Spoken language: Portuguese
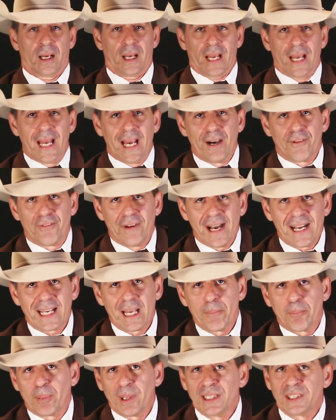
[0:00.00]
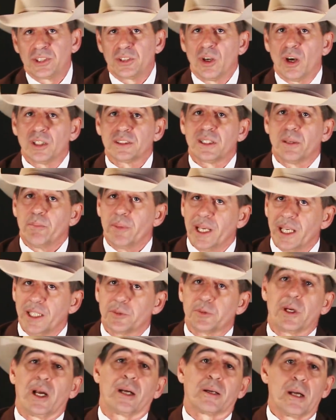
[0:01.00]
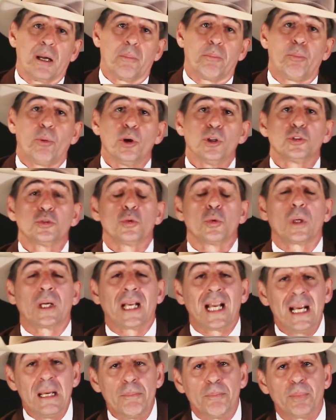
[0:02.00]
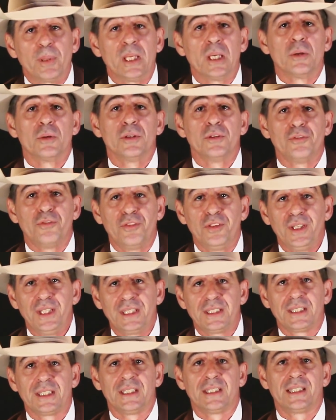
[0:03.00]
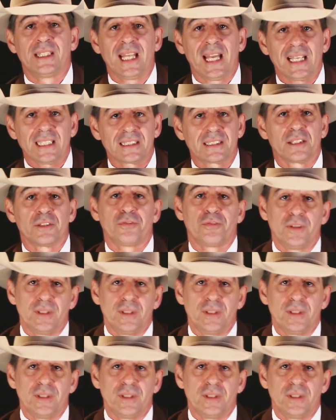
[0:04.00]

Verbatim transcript: É, a vaga é preciosa mesmo, Kaká, pois o campeão e vice desta